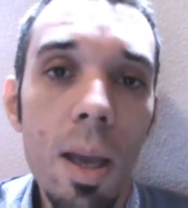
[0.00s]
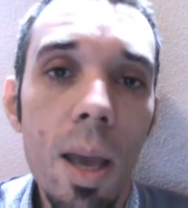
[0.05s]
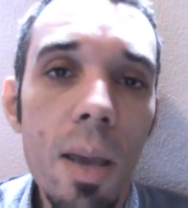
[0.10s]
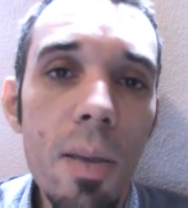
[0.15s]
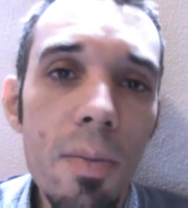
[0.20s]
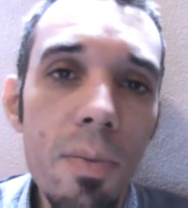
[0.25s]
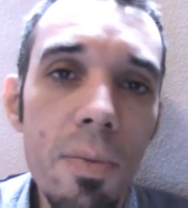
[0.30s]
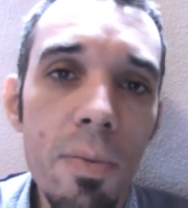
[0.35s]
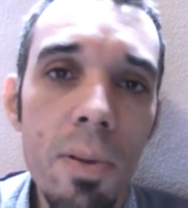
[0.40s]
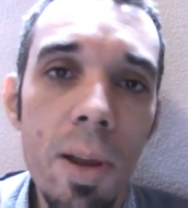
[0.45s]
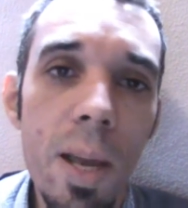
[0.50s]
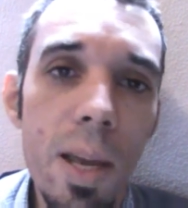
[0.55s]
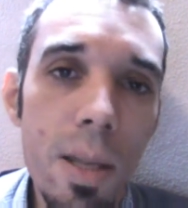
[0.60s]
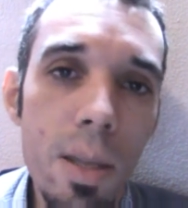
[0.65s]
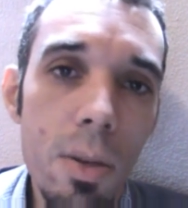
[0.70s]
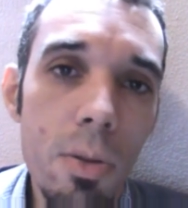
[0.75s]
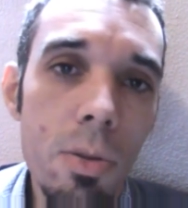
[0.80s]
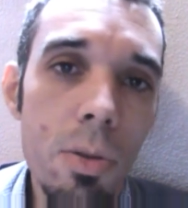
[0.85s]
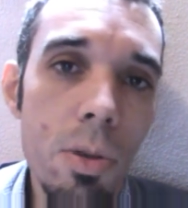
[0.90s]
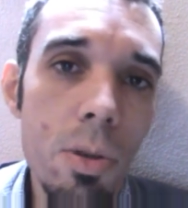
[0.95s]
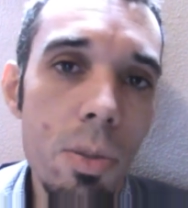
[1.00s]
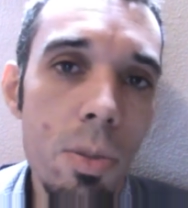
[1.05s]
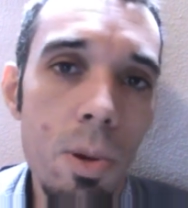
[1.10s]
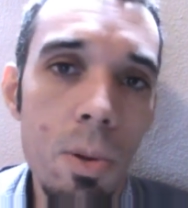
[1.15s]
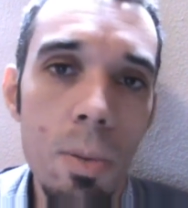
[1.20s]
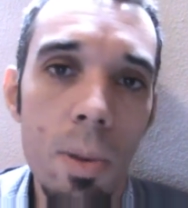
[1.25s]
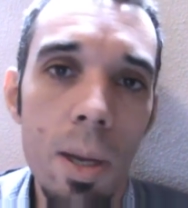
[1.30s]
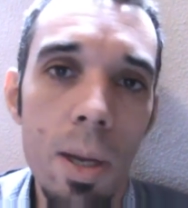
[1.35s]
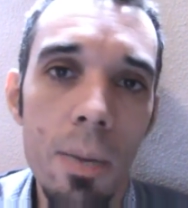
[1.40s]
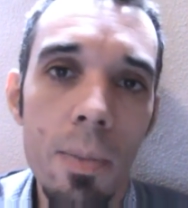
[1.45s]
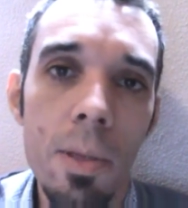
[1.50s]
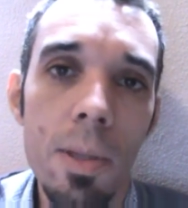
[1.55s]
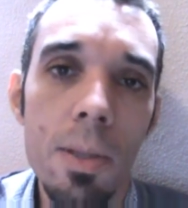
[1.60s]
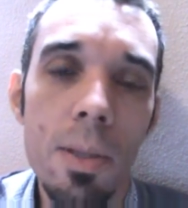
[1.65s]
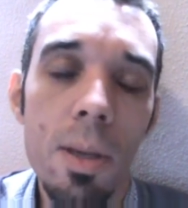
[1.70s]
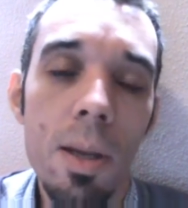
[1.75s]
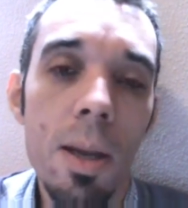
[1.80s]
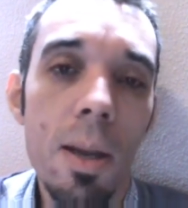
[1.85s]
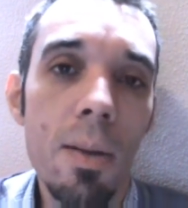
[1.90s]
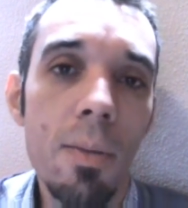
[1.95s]
Enfrenta os seus
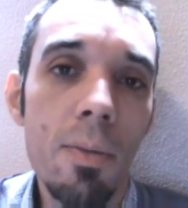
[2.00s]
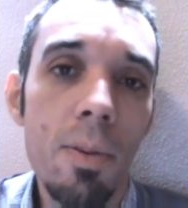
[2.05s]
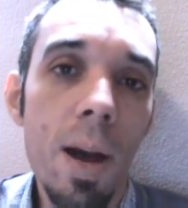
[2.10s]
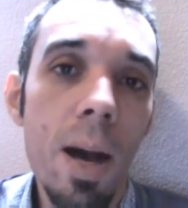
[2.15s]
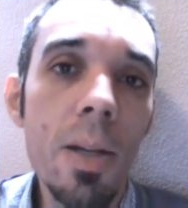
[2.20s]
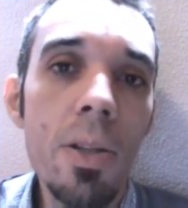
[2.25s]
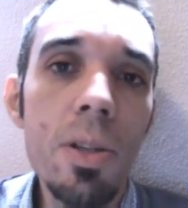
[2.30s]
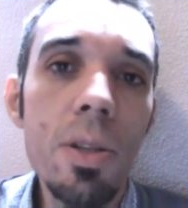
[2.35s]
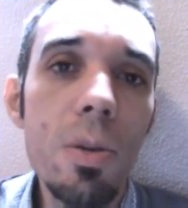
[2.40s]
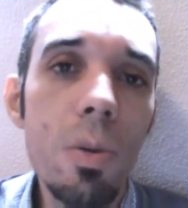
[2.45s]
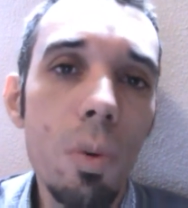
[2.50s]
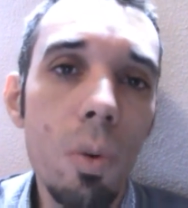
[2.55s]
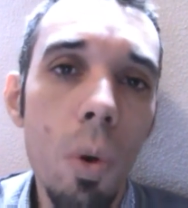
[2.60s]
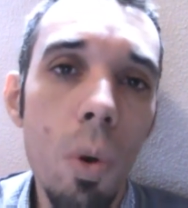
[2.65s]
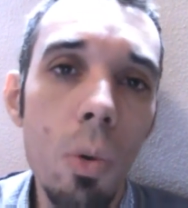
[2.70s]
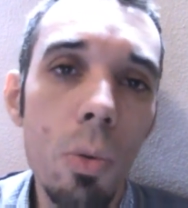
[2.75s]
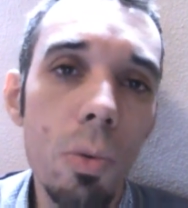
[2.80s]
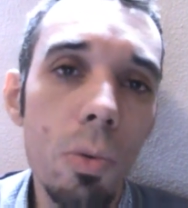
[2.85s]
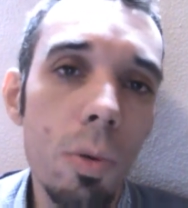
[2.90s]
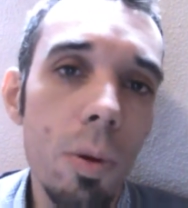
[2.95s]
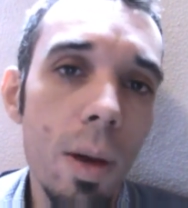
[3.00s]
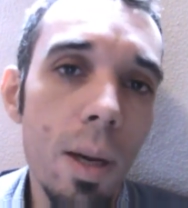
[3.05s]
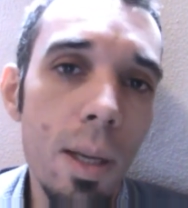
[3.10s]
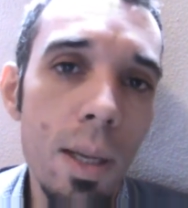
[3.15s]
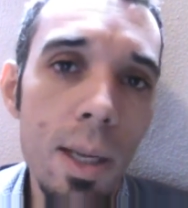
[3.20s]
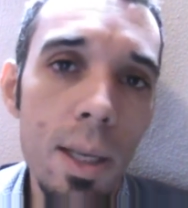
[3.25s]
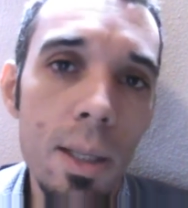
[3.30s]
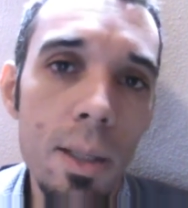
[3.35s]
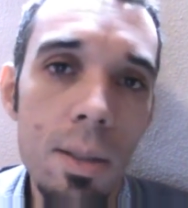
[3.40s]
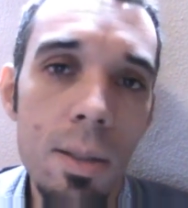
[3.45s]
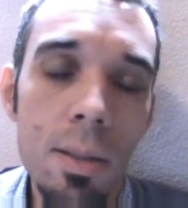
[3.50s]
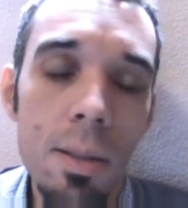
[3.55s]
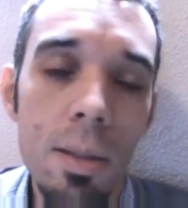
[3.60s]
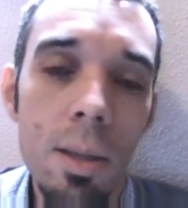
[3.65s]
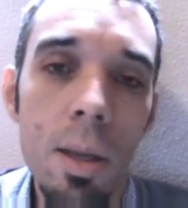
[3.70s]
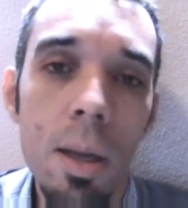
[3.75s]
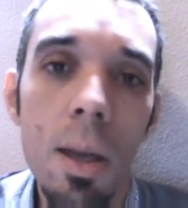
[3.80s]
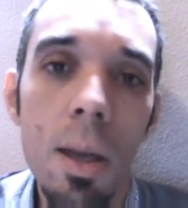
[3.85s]
problemas, vá de encontro a eles